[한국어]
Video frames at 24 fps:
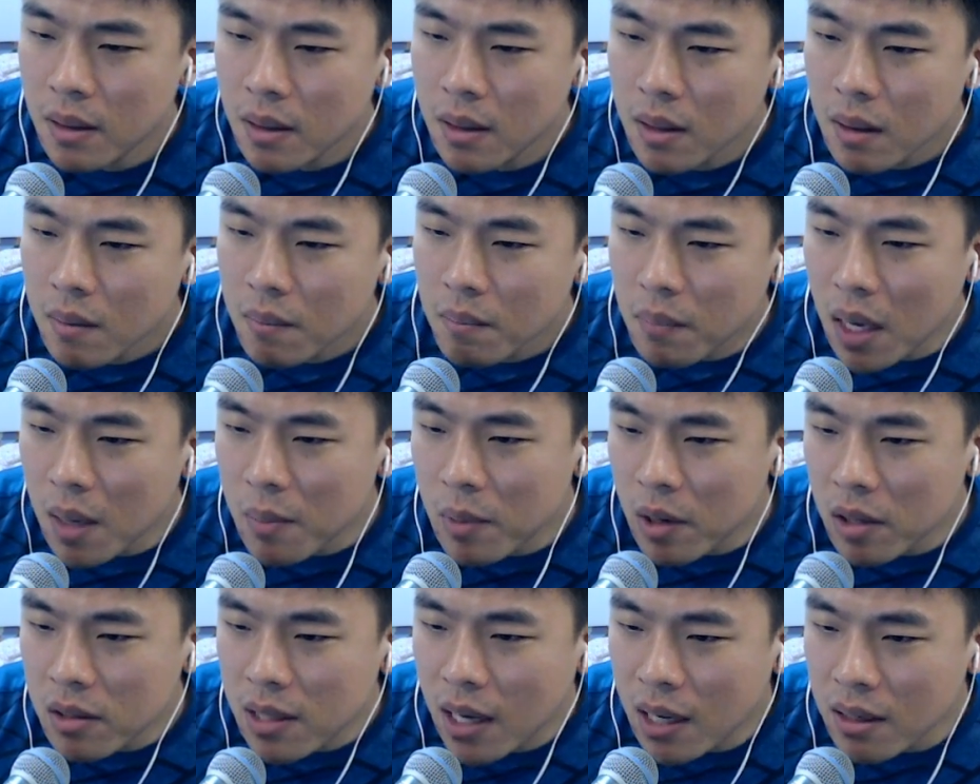
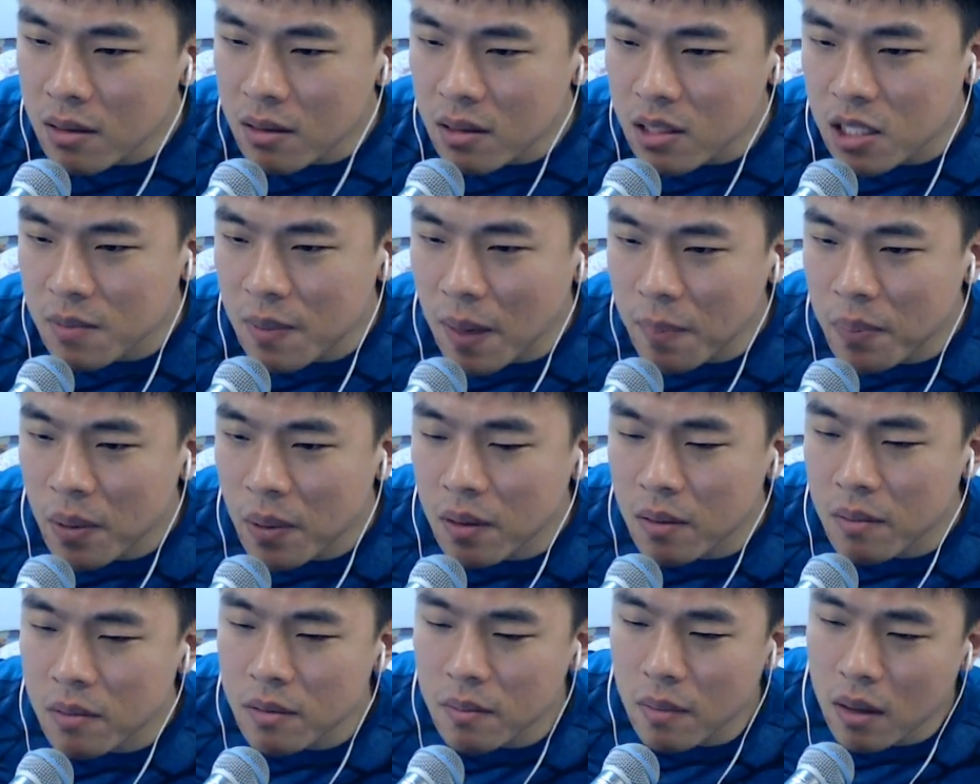매번 가는 집 앞
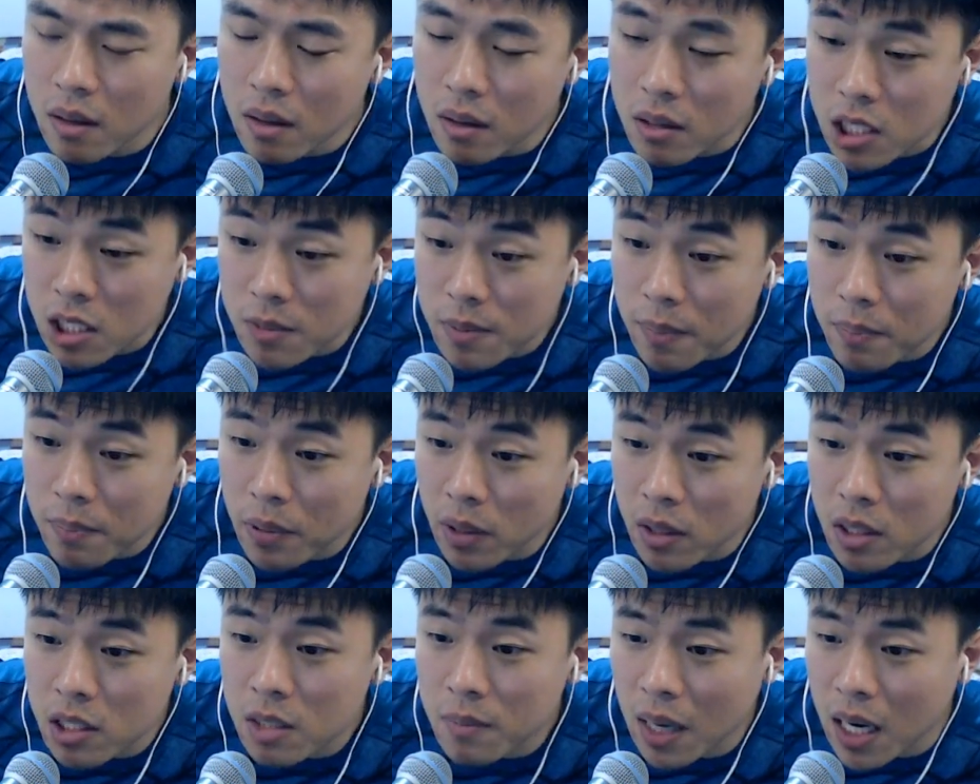
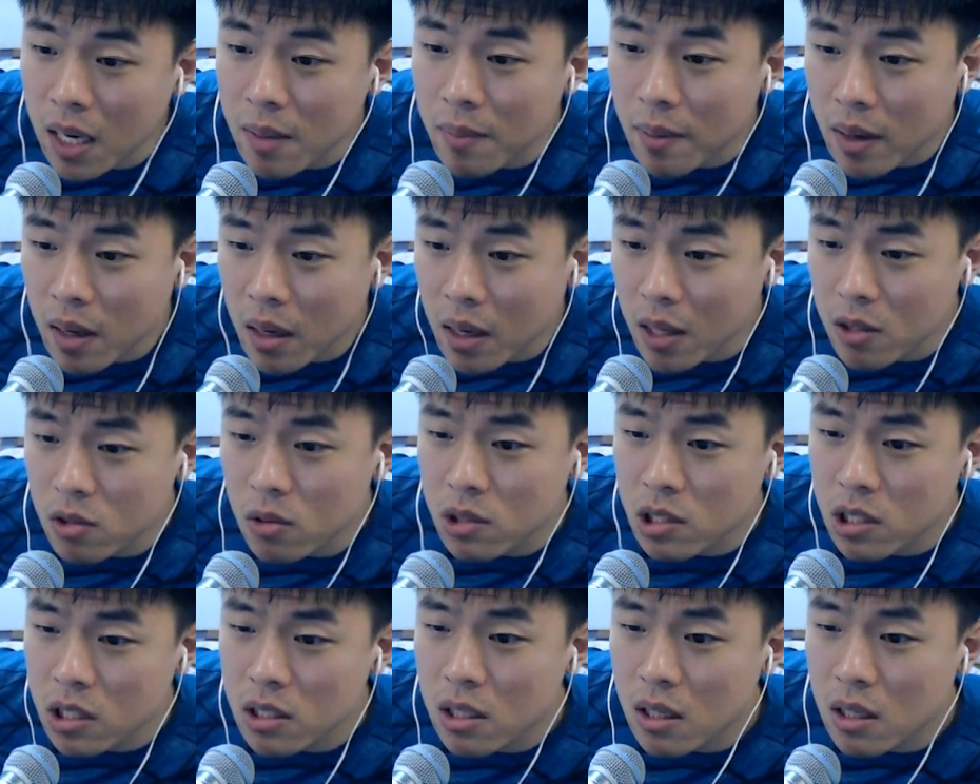편의점 알바가
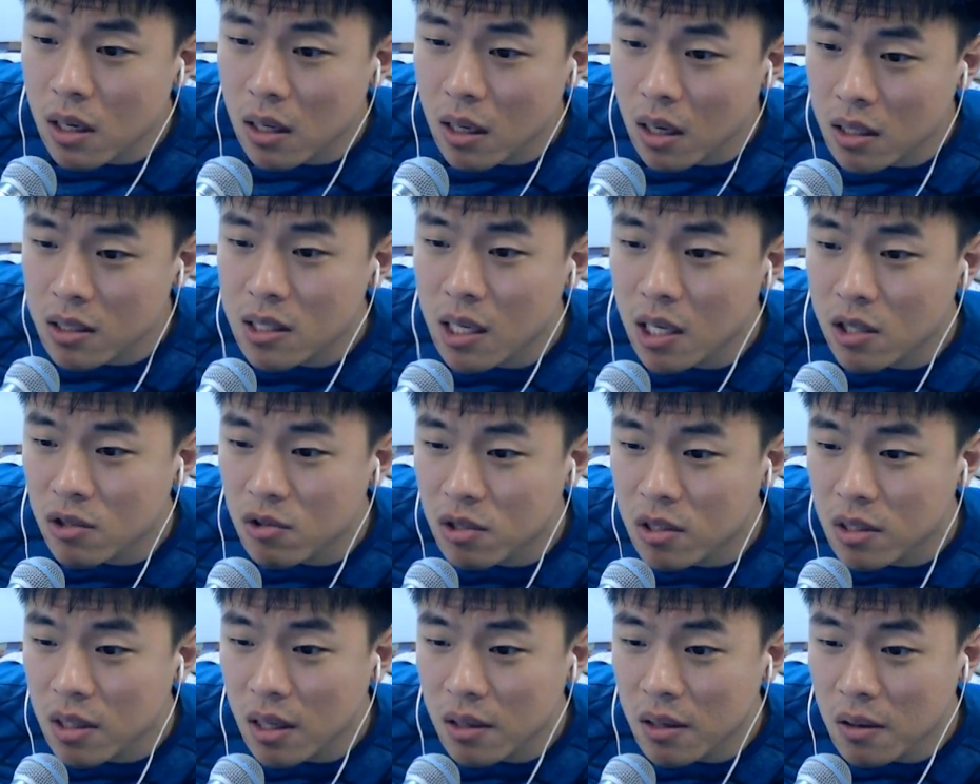계속 친절하게
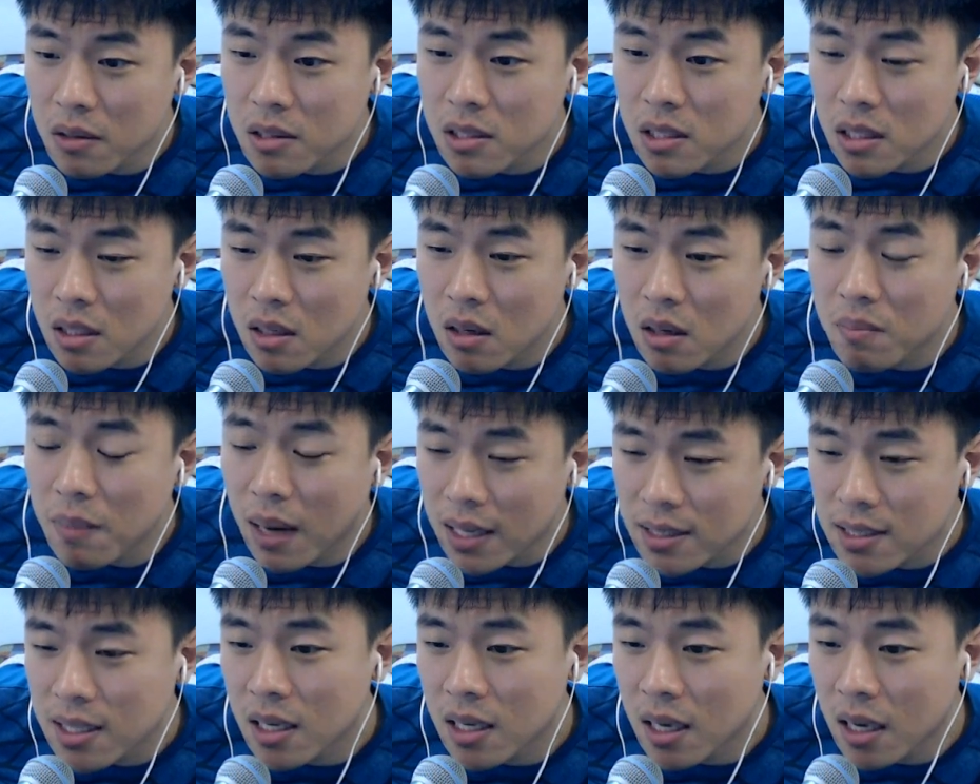인사해주는데 역시 이건
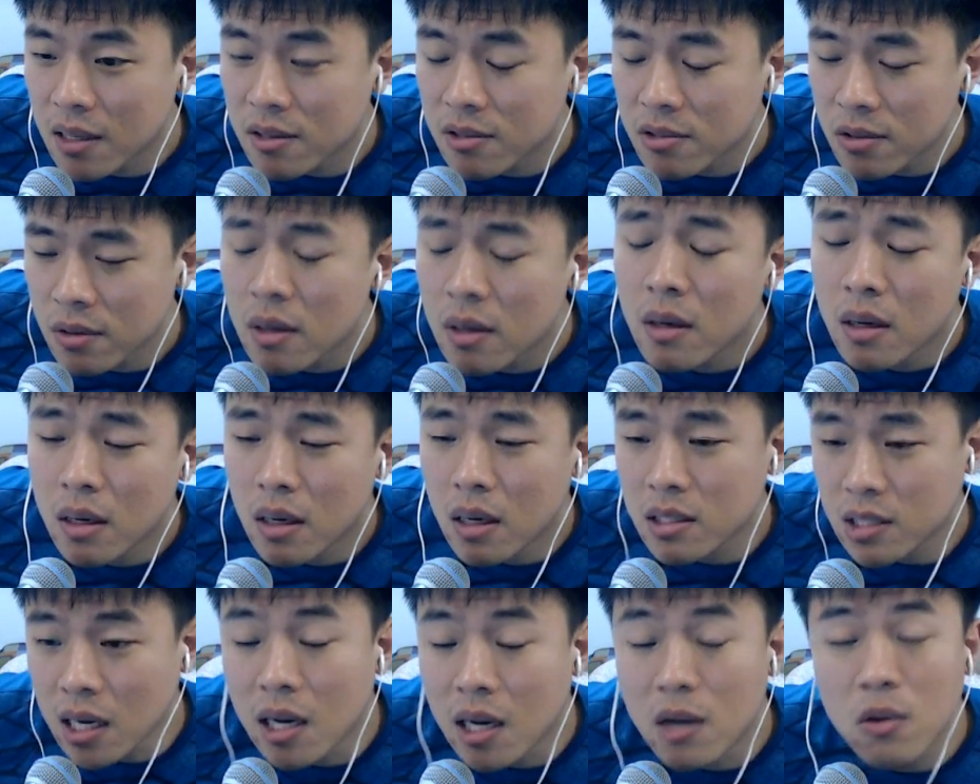망상이겠죠?
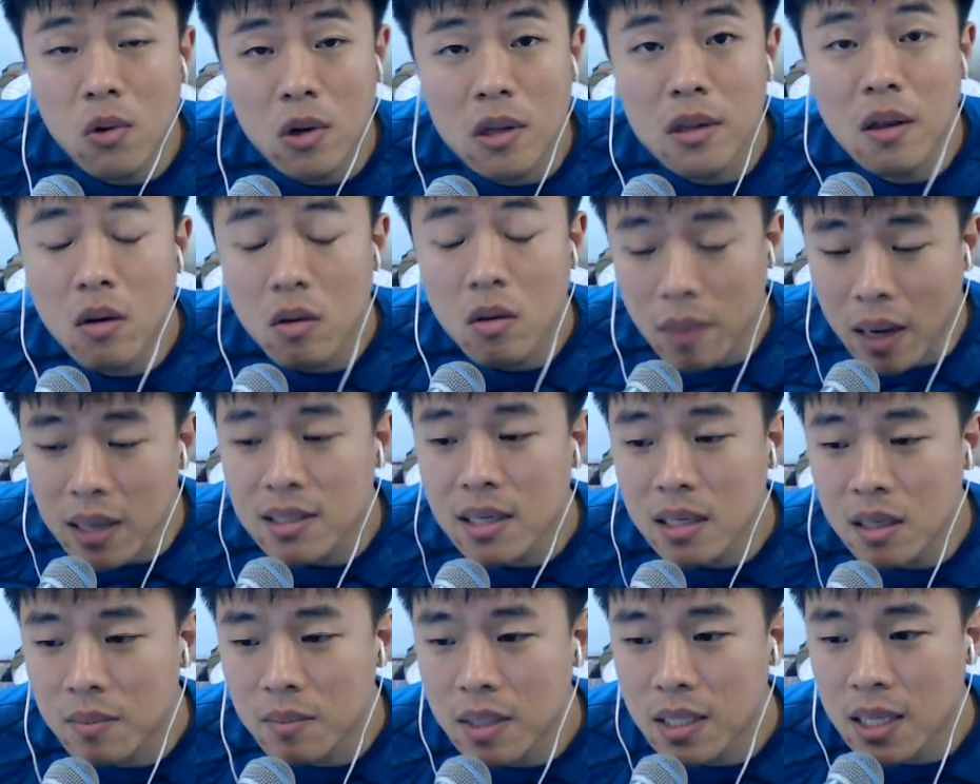예, 잘 알고 있네요.
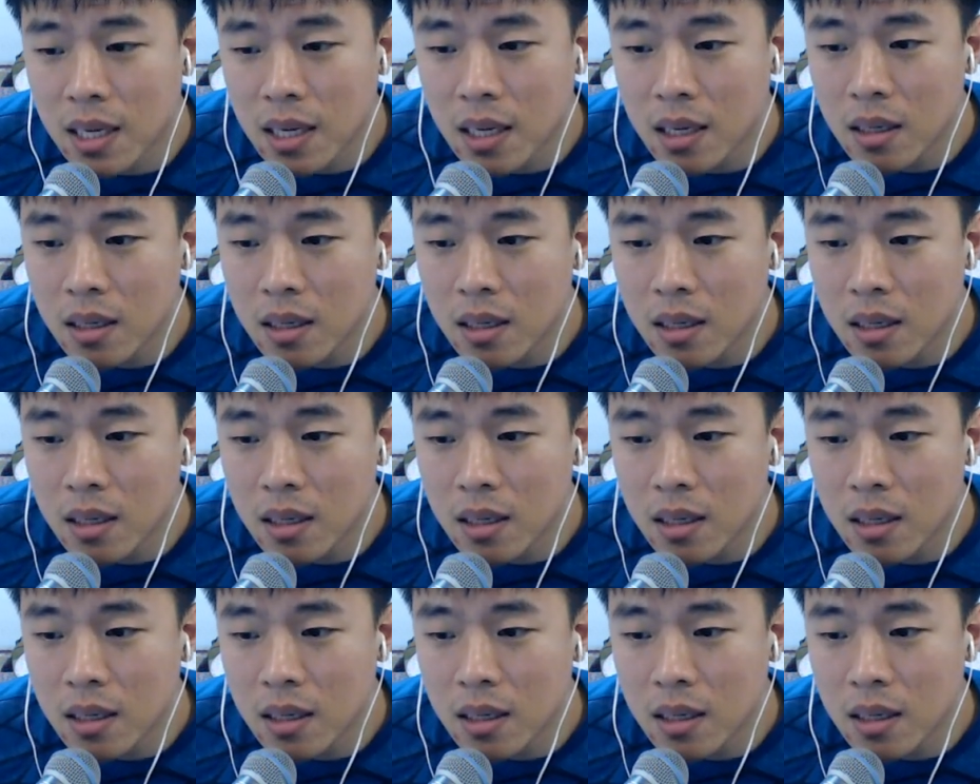망상입니다.